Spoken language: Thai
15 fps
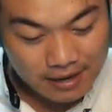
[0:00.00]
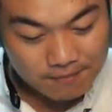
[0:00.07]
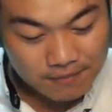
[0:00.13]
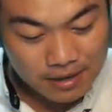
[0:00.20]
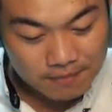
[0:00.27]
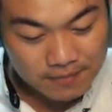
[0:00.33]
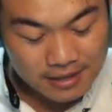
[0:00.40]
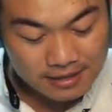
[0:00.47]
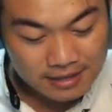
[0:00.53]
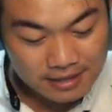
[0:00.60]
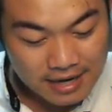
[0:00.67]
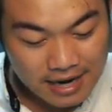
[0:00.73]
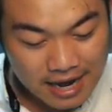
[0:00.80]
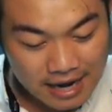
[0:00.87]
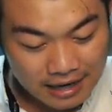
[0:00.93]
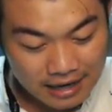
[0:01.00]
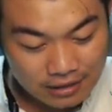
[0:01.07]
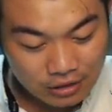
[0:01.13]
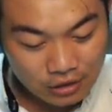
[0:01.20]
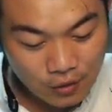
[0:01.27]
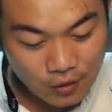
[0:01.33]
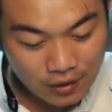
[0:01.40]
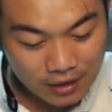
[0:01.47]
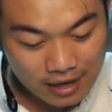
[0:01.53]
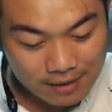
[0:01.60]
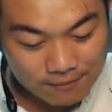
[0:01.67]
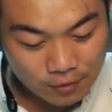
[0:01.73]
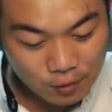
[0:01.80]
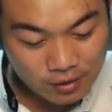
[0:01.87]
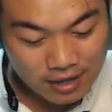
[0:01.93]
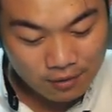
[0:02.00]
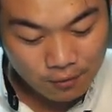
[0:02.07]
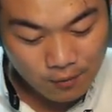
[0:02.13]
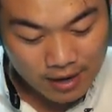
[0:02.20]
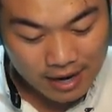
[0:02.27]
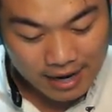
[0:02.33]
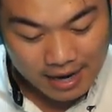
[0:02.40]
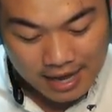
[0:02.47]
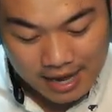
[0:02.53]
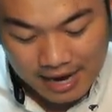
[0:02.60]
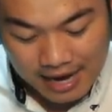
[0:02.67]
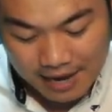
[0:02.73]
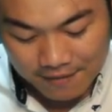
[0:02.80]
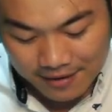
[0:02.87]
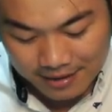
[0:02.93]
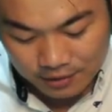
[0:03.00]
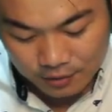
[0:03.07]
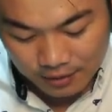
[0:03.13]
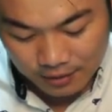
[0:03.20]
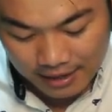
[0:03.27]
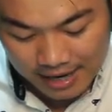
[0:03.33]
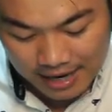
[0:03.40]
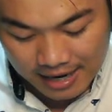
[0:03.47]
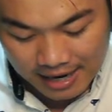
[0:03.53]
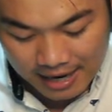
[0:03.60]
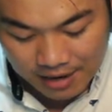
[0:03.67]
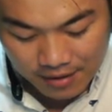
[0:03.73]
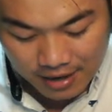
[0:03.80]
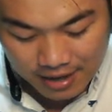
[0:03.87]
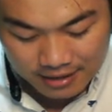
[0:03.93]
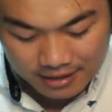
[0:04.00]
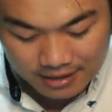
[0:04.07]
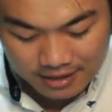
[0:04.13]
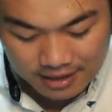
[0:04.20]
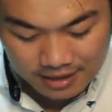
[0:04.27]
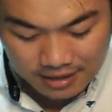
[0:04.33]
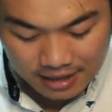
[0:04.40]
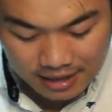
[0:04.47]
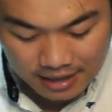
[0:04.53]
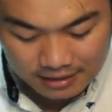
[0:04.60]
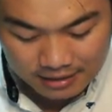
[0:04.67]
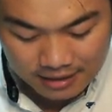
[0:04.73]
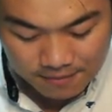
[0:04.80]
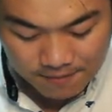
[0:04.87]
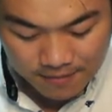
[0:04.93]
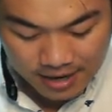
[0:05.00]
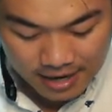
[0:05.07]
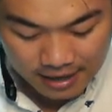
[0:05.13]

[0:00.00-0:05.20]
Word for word: ไปพิจารณากันต่อครับทุกท่านว่าแล้วไอ้สุดท้ายแล้ว ไอ้ชีไอ้ซิกมา